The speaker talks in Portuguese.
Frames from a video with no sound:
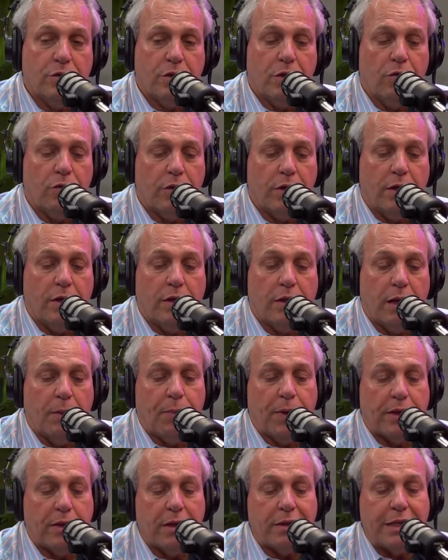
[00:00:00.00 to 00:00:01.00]
que é o seguinte, se a
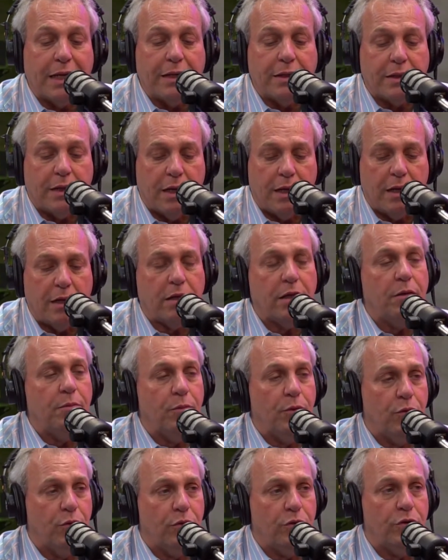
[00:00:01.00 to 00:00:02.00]
paciente tem três
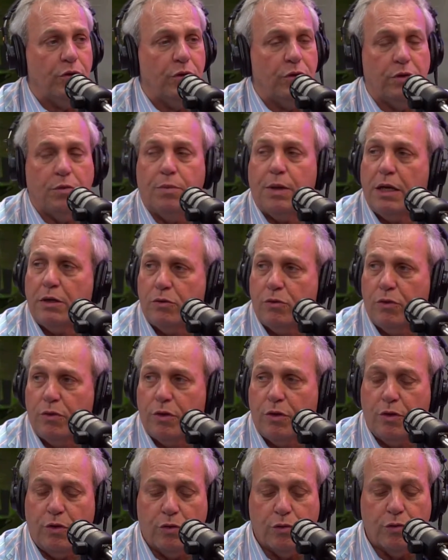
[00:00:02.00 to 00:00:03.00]
embriões de, de
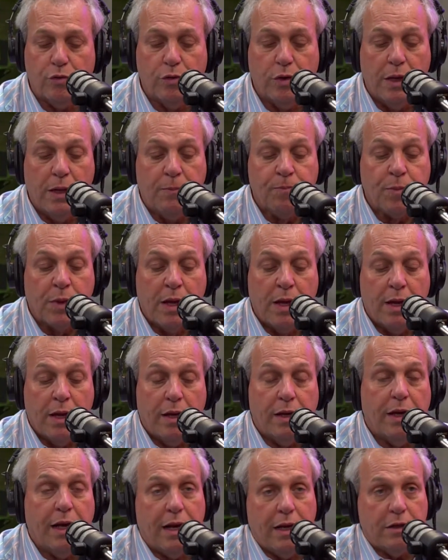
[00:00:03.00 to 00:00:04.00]
blastocistos,
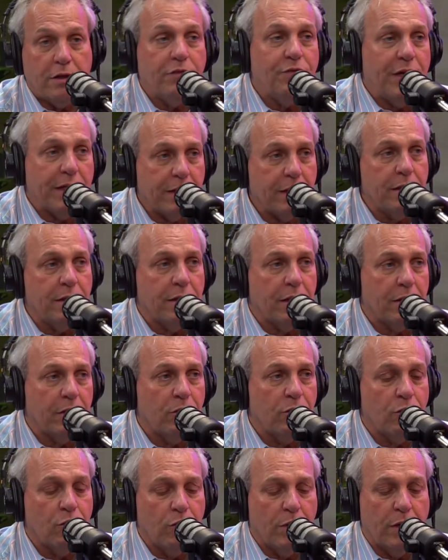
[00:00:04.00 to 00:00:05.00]
e ela tiver
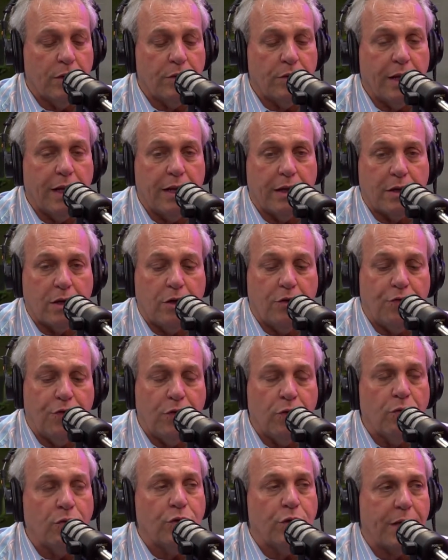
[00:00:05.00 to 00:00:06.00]
35 anos, se ela
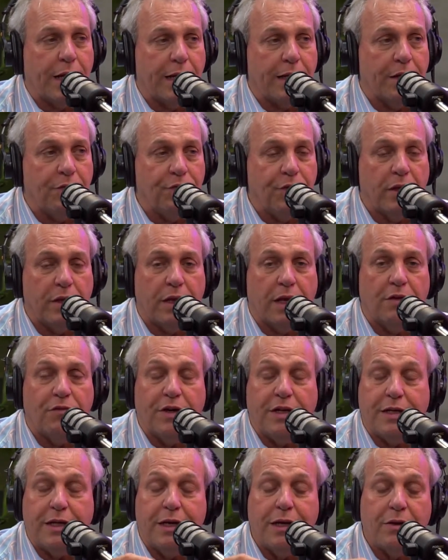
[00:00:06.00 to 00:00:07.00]
transferir um de cada vez, ela
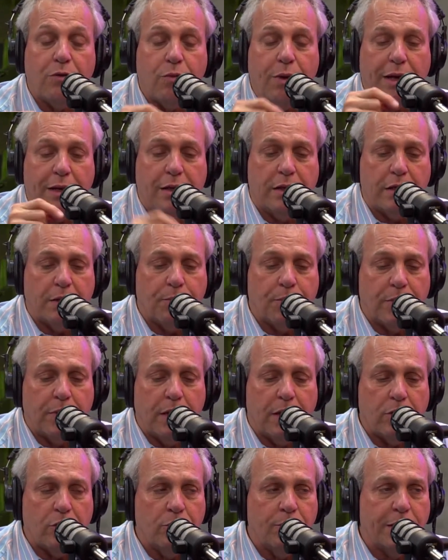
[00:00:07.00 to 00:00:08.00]
vai ter
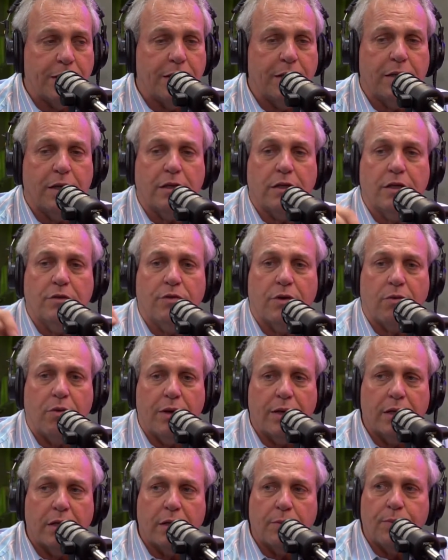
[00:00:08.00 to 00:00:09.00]
40% numa tentativa,
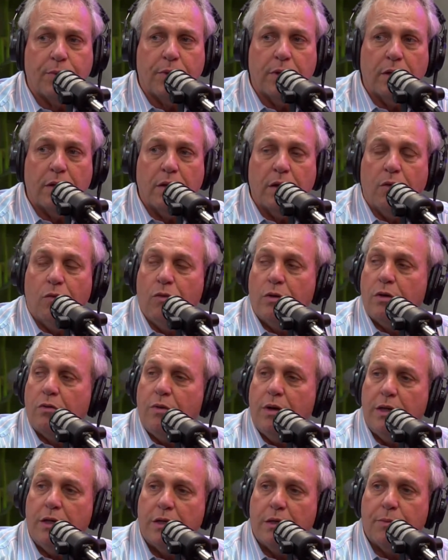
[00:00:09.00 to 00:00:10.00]
40% na outra,
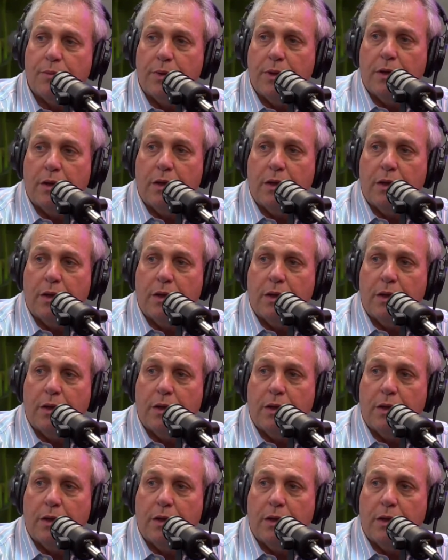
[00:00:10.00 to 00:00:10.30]
40%